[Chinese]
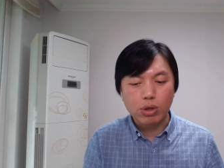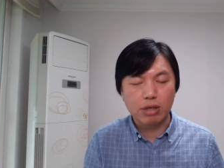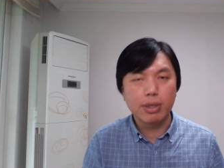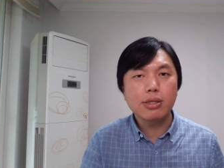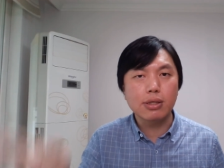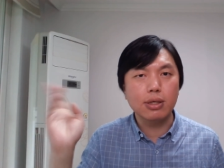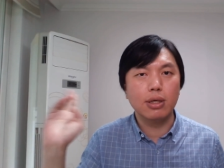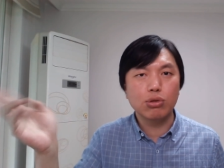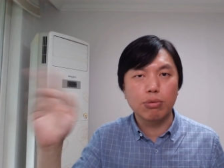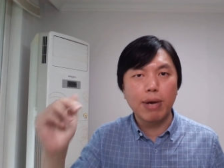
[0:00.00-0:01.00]
什么资
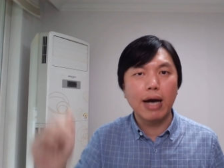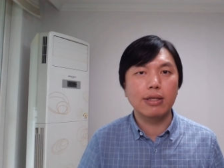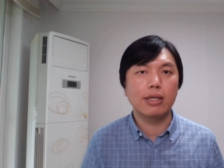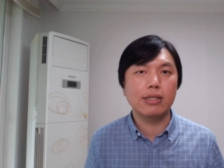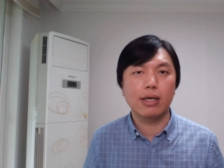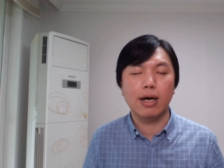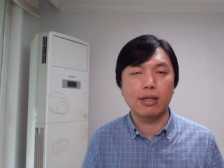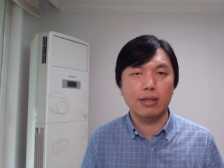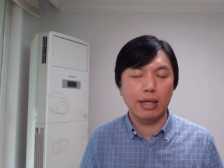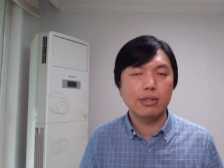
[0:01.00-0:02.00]
格去骂那些香港
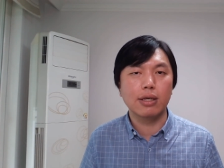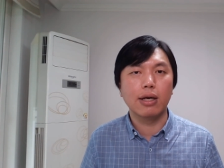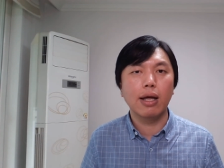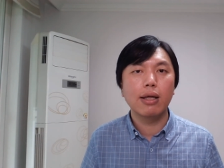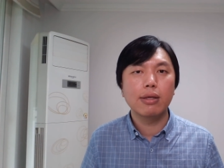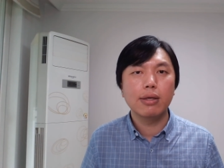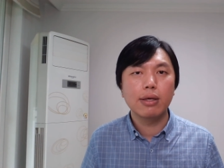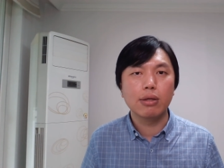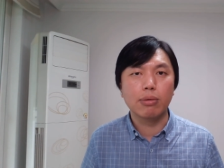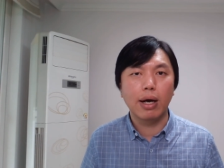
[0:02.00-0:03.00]
的年轻人，
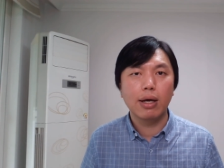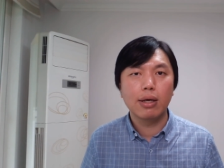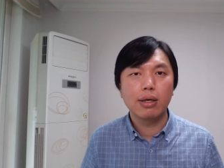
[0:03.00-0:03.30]
对吧？